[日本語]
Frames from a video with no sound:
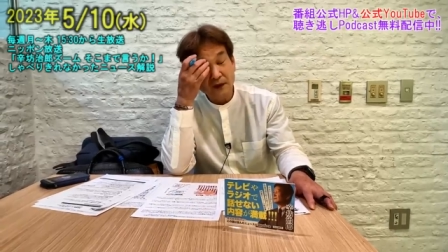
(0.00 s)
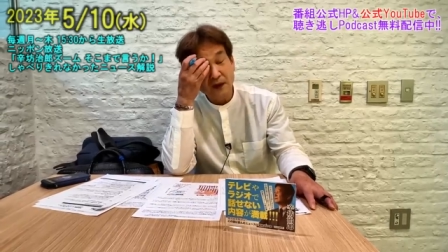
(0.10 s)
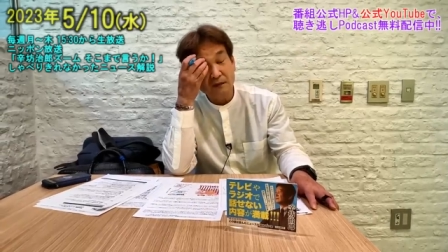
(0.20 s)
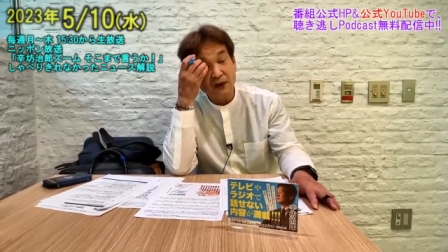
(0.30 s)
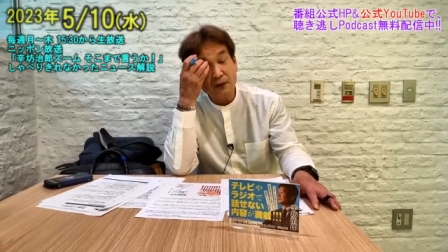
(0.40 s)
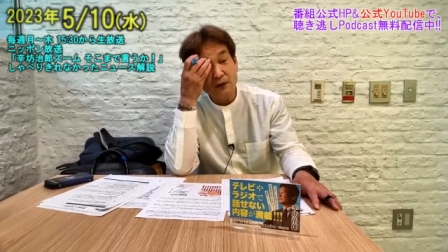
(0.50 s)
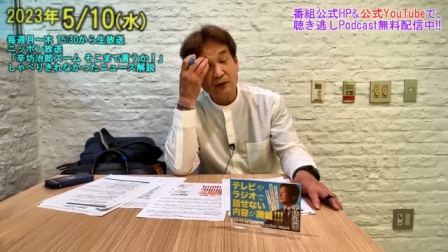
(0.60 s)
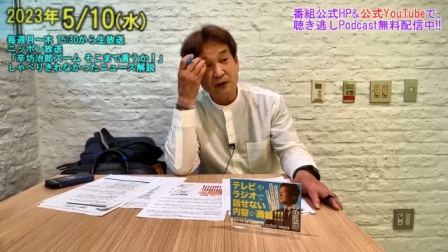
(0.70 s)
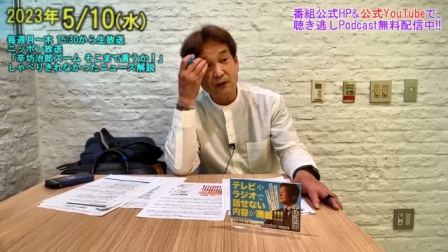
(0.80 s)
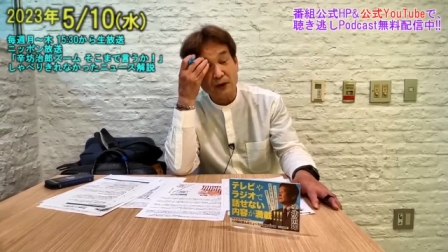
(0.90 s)
だからまあいちが
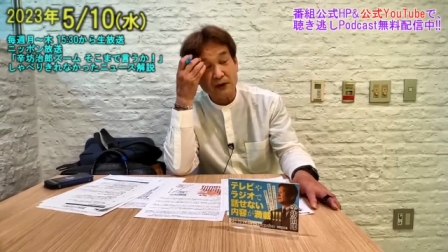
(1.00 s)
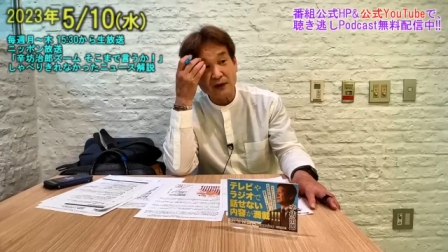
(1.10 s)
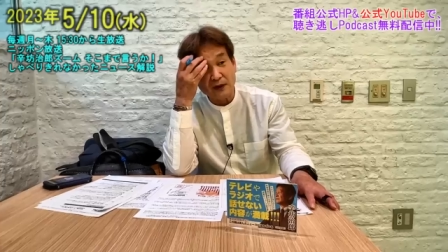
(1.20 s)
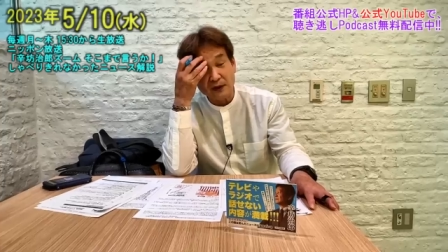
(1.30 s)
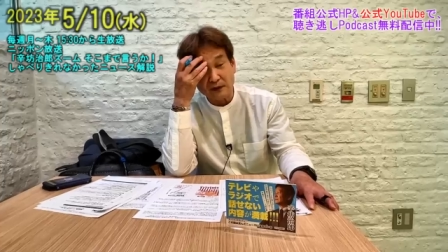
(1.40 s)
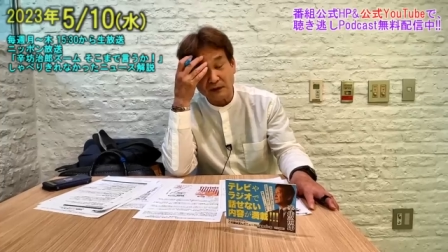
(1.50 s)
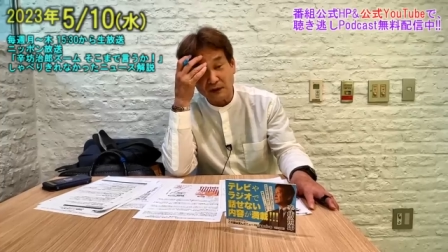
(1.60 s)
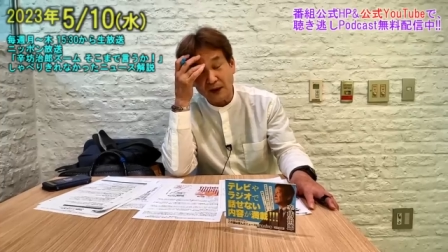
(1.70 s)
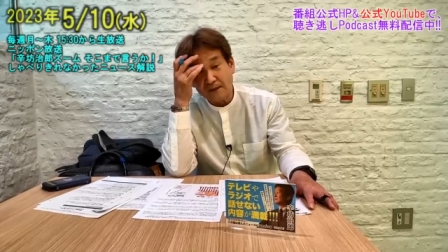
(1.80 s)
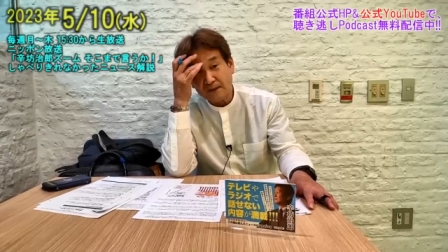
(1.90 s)
つごですね、出てくる
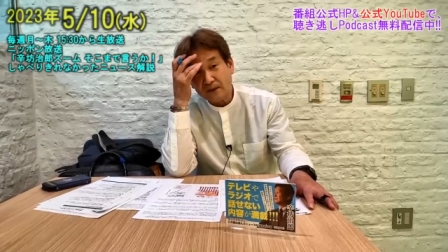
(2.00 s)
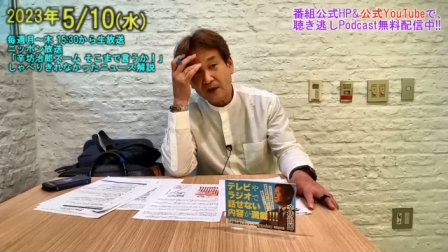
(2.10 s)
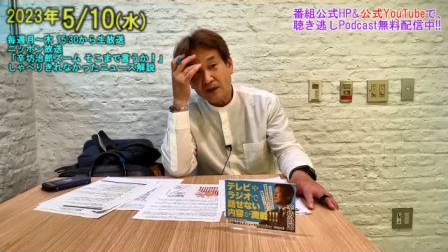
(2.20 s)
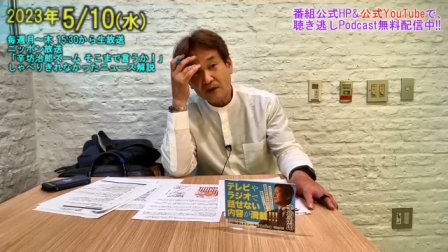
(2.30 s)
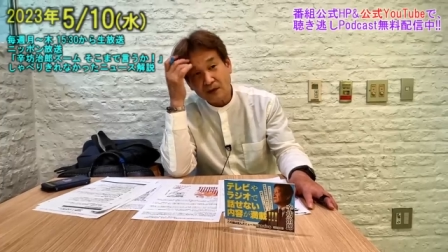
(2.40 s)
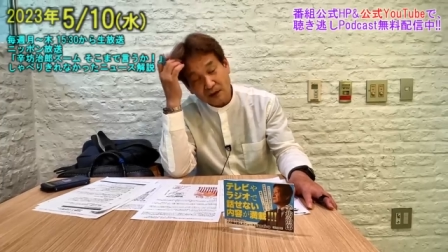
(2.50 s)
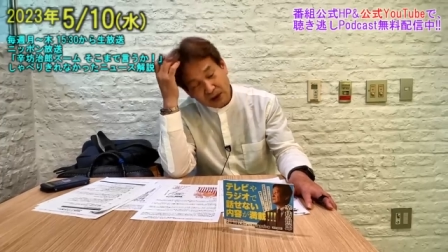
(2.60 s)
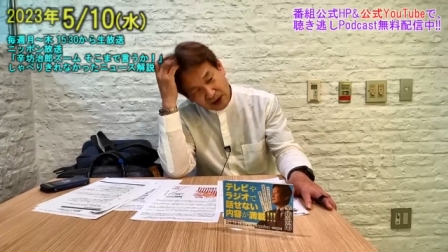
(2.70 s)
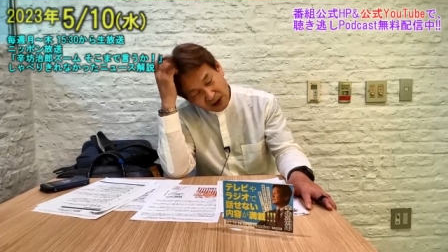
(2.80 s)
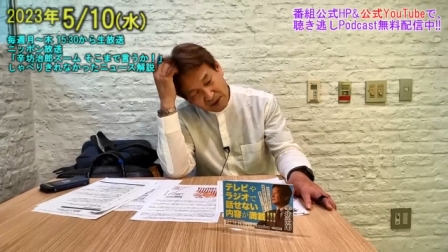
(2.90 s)
のが。その
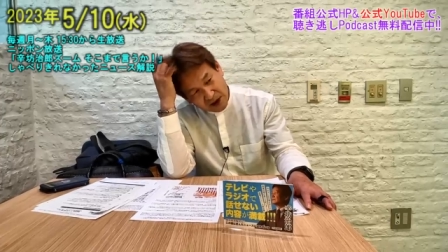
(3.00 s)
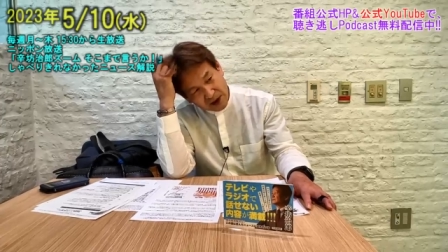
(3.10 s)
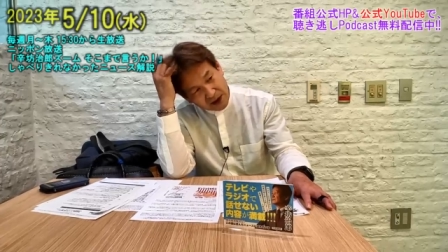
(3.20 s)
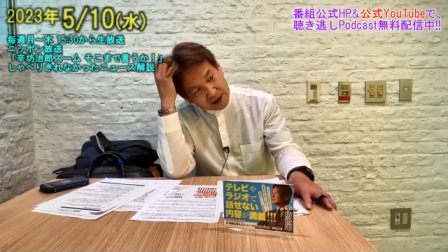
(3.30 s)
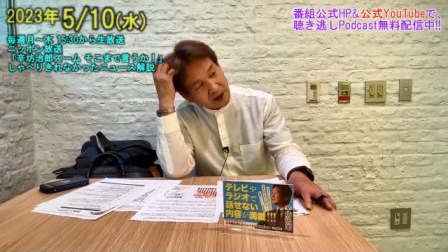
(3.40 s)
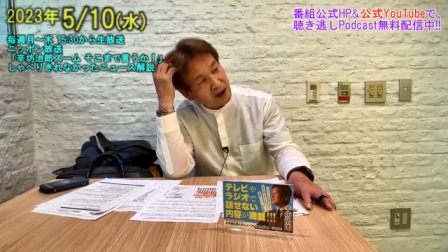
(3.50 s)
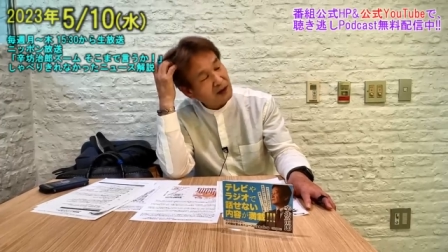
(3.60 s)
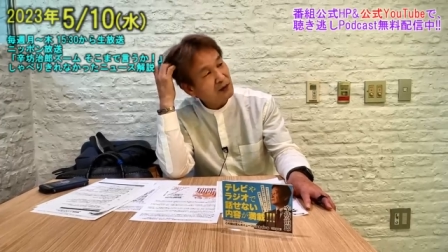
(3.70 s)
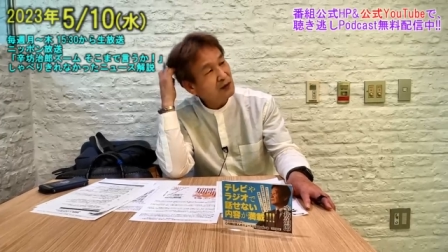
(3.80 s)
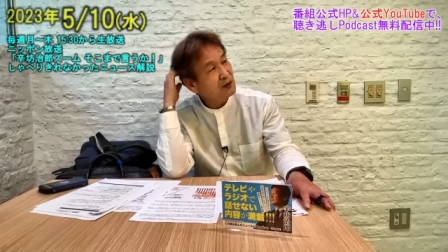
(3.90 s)
時にまあしがつか
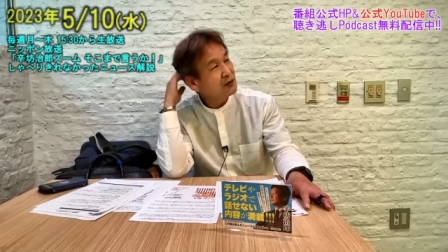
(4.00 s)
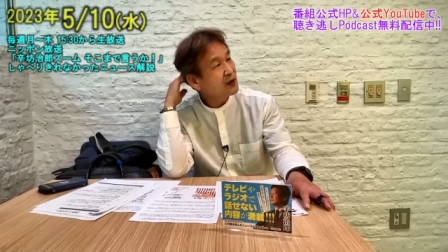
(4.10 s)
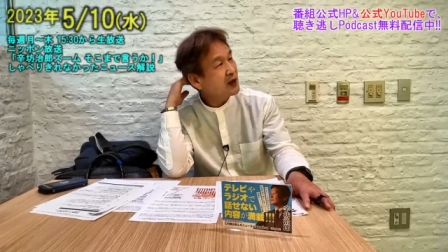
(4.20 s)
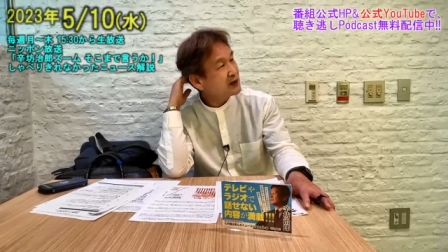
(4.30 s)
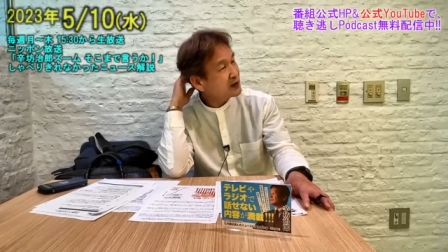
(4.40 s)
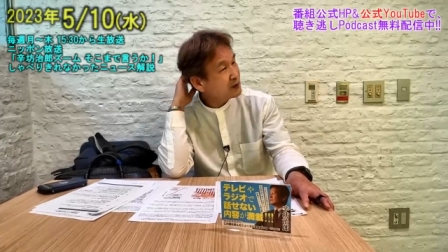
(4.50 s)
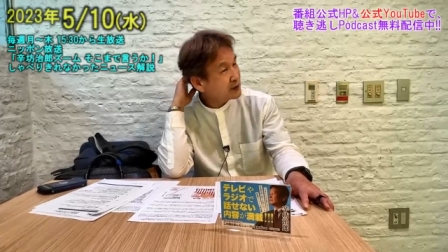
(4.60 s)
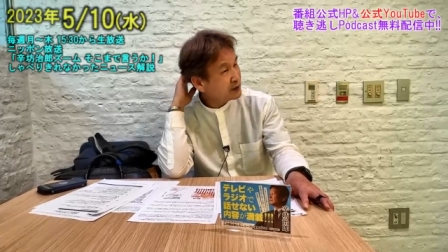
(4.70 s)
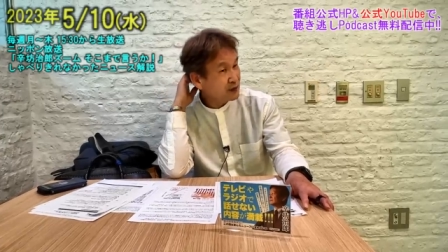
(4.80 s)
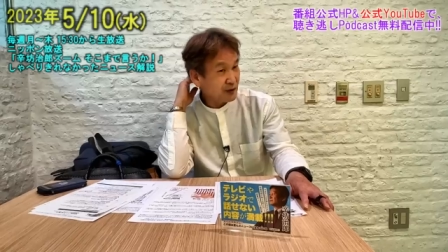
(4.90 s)
らあのどこの会社
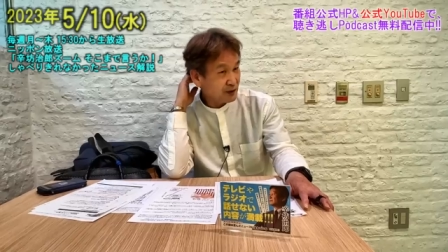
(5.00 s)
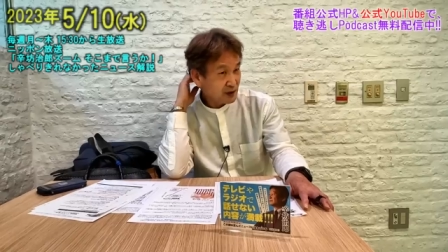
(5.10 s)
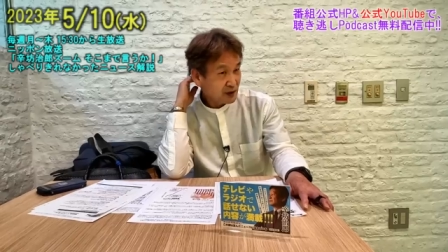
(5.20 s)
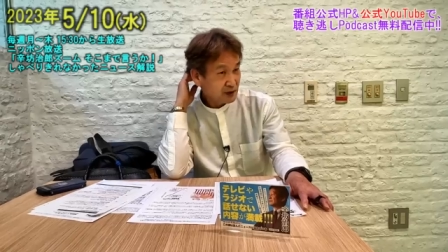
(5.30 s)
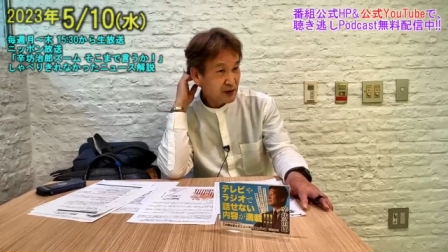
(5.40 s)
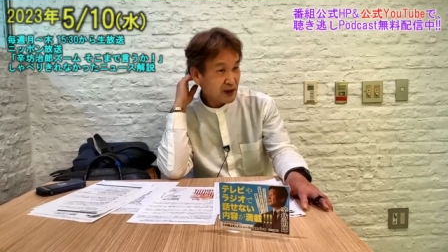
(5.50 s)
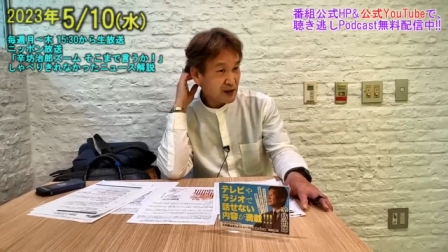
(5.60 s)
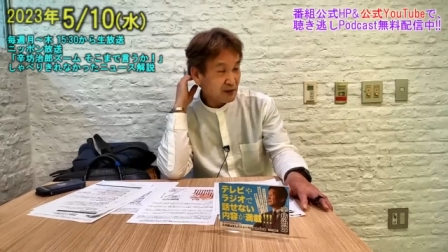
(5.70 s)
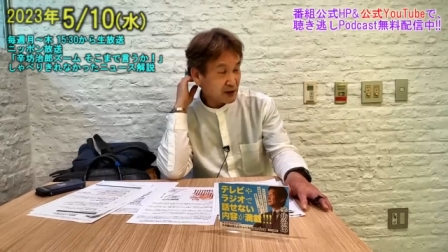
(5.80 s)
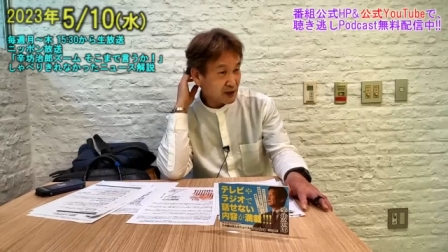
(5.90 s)
も給料増や
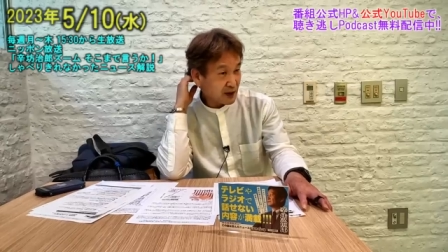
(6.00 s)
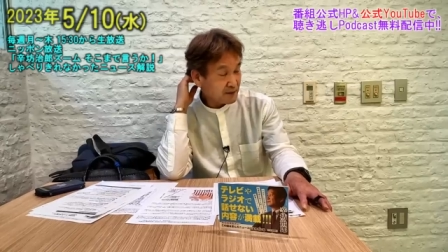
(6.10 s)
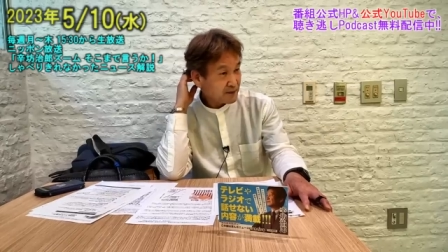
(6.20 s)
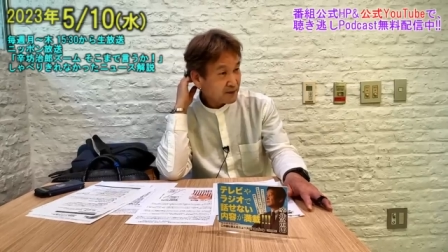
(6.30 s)
してますから。